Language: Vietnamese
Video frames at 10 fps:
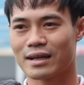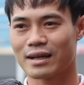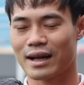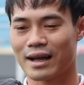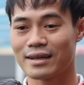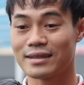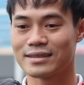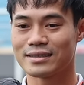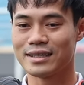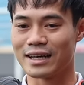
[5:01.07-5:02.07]
cái
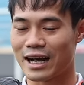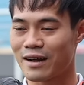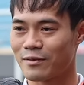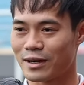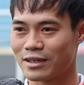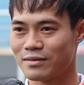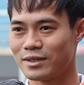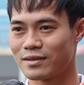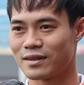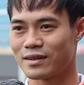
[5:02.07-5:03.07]
nhìn khác về bản thân
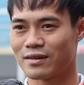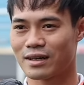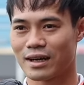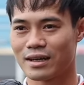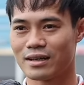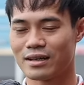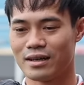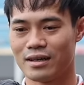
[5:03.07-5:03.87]
mình và có cái